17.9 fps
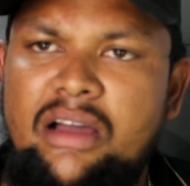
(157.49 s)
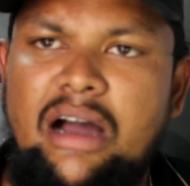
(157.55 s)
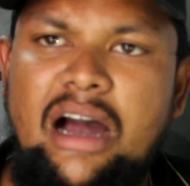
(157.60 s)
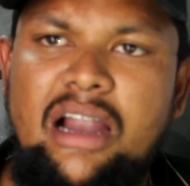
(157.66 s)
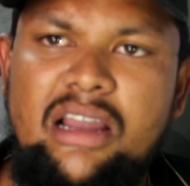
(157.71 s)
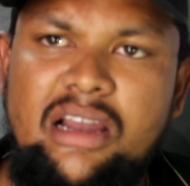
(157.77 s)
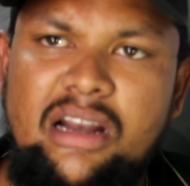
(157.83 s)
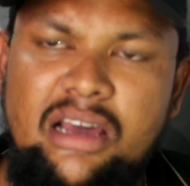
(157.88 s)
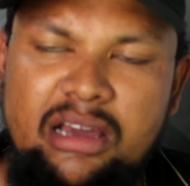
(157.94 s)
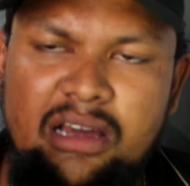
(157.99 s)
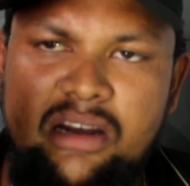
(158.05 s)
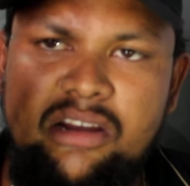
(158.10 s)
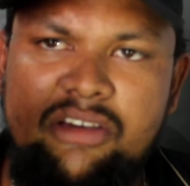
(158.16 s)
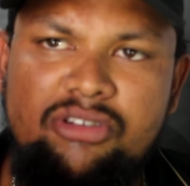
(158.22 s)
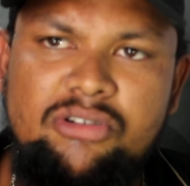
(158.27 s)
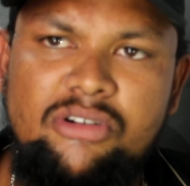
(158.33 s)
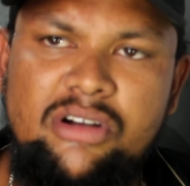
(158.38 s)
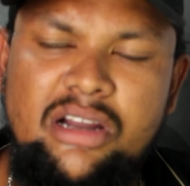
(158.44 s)
ஆளுகளை
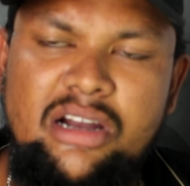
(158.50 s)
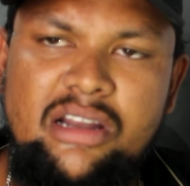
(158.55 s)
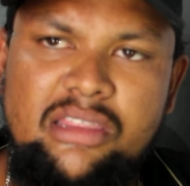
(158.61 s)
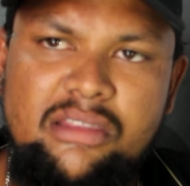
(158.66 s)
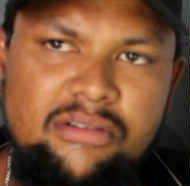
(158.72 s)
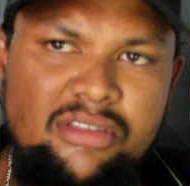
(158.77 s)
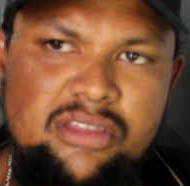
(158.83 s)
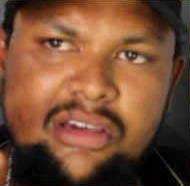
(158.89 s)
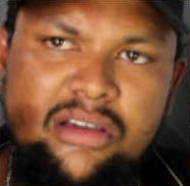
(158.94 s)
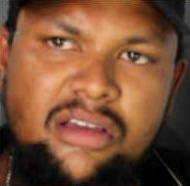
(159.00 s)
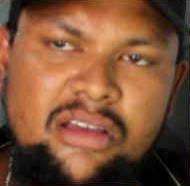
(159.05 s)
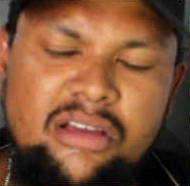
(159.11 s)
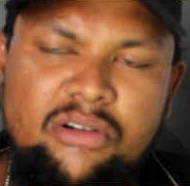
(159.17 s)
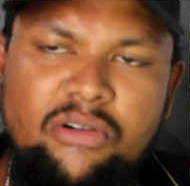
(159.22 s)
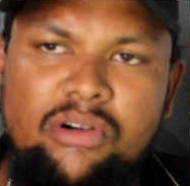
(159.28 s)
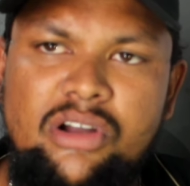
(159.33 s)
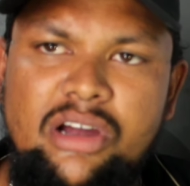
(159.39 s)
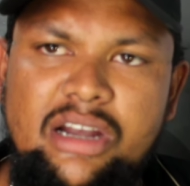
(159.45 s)
லிஸ்ட் அவுட் எடுத்து வச்சு
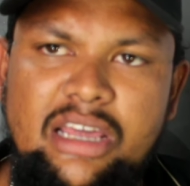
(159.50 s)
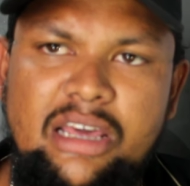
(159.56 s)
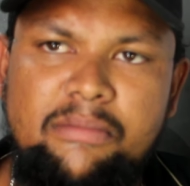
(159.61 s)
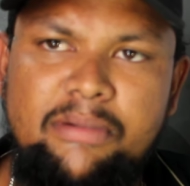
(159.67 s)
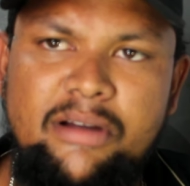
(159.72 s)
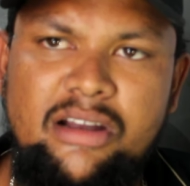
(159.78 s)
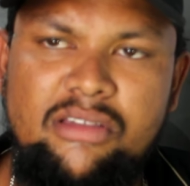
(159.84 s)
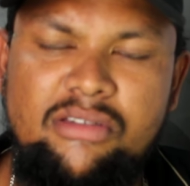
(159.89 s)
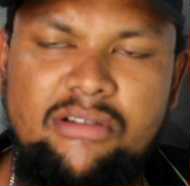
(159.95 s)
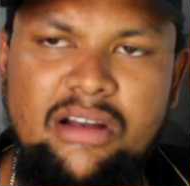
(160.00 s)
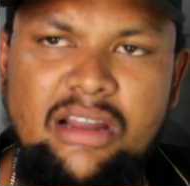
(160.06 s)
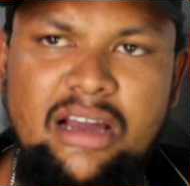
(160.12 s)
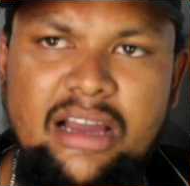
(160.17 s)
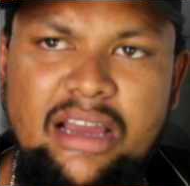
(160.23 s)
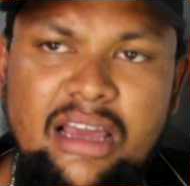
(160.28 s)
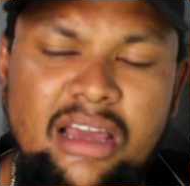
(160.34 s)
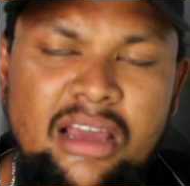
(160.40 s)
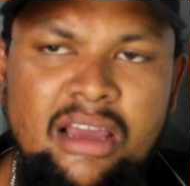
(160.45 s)
கொண்டுகிட்டே இருப்பான்னு
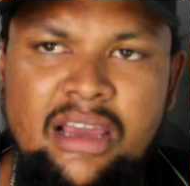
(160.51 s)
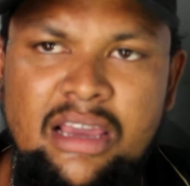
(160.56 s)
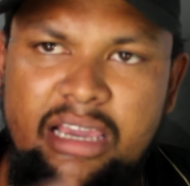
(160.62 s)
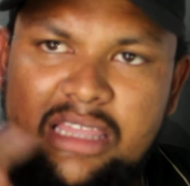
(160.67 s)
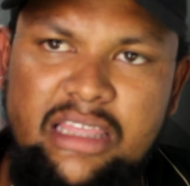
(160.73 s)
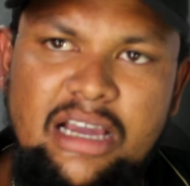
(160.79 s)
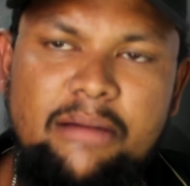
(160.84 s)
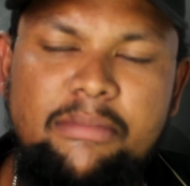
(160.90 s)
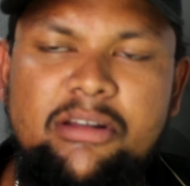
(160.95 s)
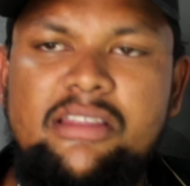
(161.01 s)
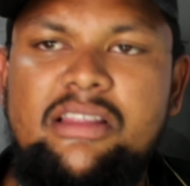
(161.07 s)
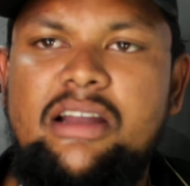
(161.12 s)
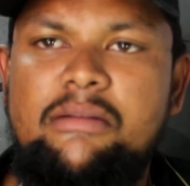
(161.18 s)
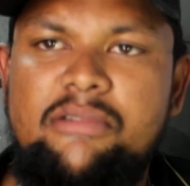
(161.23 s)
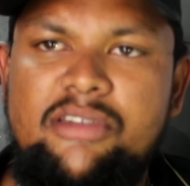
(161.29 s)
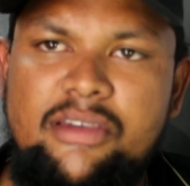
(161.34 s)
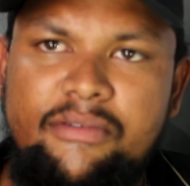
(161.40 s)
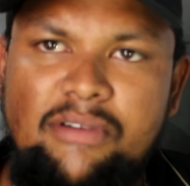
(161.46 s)
சொன்னாங்க இதுக்கப்புறம் தான்
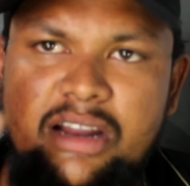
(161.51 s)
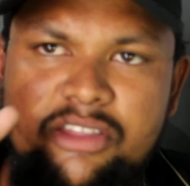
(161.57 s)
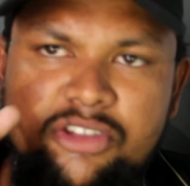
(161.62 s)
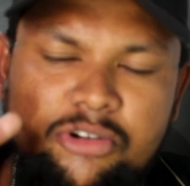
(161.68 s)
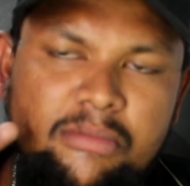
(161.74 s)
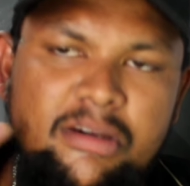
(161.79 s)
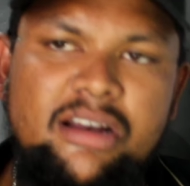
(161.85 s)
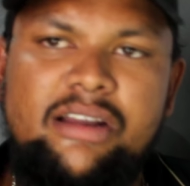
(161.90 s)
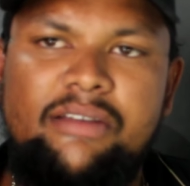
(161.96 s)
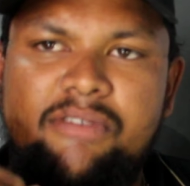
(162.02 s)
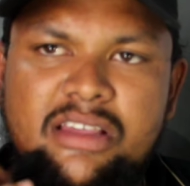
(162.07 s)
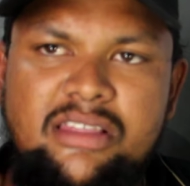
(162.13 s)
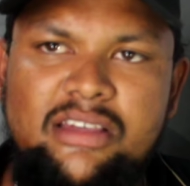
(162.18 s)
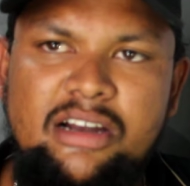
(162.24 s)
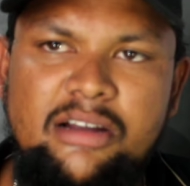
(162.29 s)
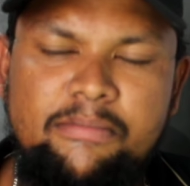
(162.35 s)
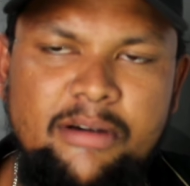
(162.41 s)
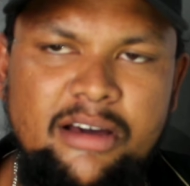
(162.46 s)
நம்ம சிவராஜ்குமார்
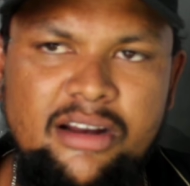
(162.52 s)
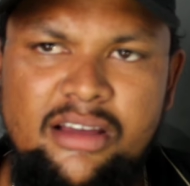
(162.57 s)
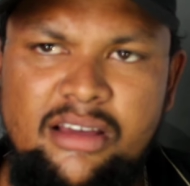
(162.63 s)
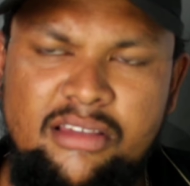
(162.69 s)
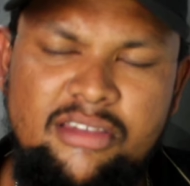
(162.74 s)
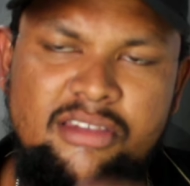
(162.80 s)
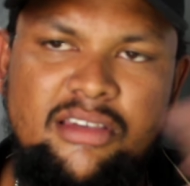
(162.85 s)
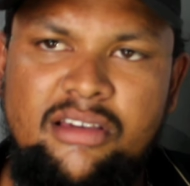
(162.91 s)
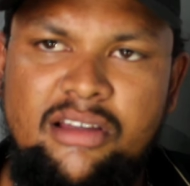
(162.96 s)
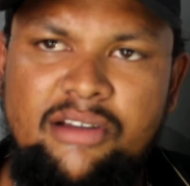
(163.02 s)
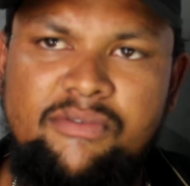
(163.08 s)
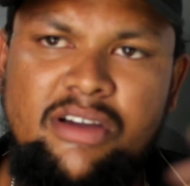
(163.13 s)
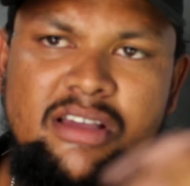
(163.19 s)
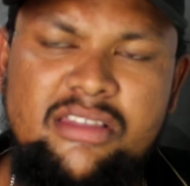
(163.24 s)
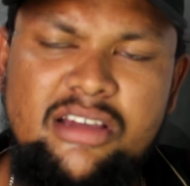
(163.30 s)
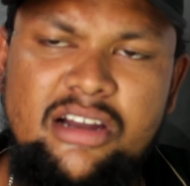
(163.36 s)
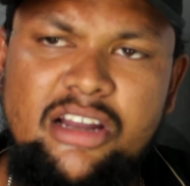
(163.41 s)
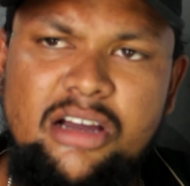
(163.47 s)
ரிவெஞ்ச் எடுப்பார்
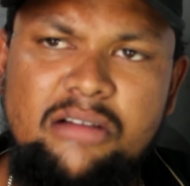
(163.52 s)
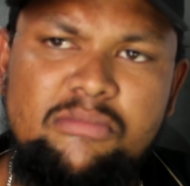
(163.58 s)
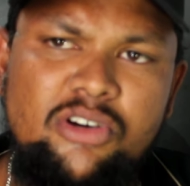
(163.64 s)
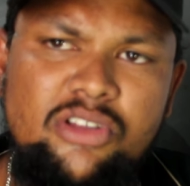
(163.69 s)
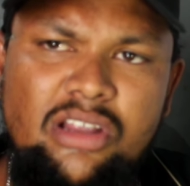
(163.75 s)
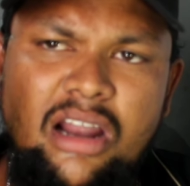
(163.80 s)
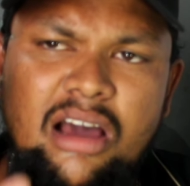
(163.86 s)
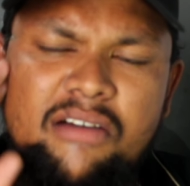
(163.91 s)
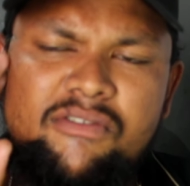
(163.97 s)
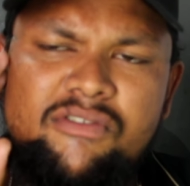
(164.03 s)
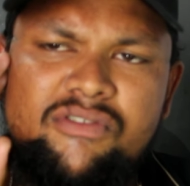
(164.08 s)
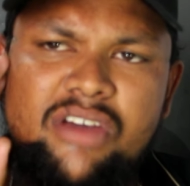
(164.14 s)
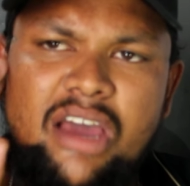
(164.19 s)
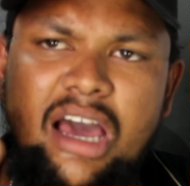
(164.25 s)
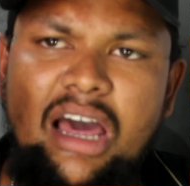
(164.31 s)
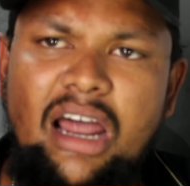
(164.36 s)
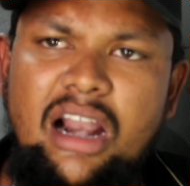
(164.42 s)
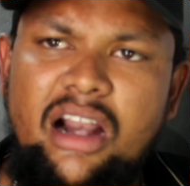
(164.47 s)
ரிவெஞ்ச் எடுக்கும் போதெல்லாம்
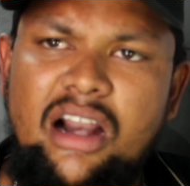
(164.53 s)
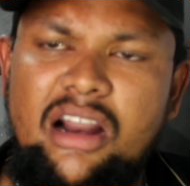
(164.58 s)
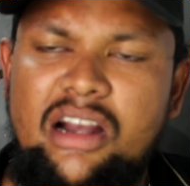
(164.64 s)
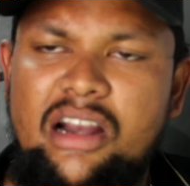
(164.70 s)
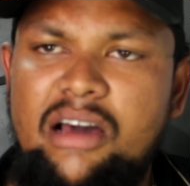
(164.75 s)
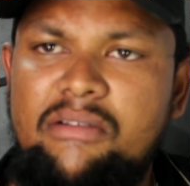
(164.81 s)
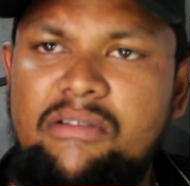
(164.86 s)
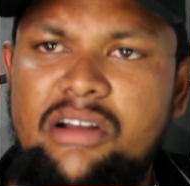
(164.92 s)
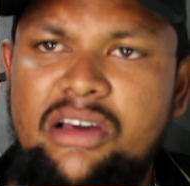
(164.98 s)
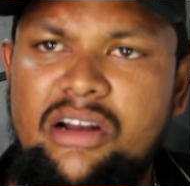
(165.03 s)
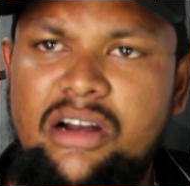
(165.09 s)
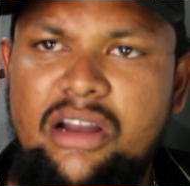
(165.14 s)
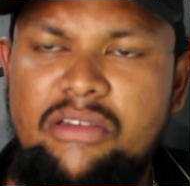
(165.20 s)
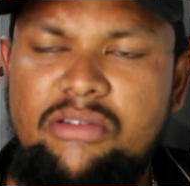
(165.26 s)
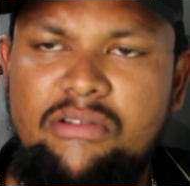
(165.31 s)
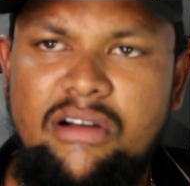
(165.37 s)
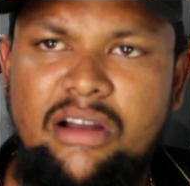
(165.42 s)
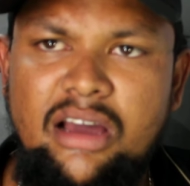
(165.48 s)
வேற லெவலில்
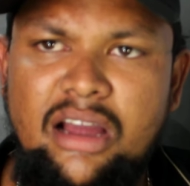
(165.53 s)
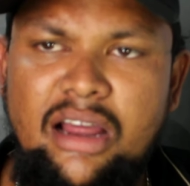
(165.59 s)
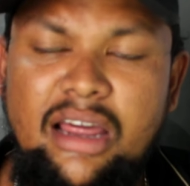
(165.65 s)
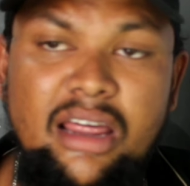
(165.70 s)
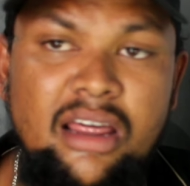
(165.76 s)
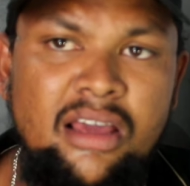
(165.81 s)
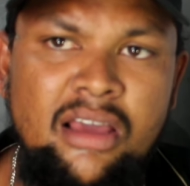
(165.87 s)
இருக்குன்னு சொல்லாங்க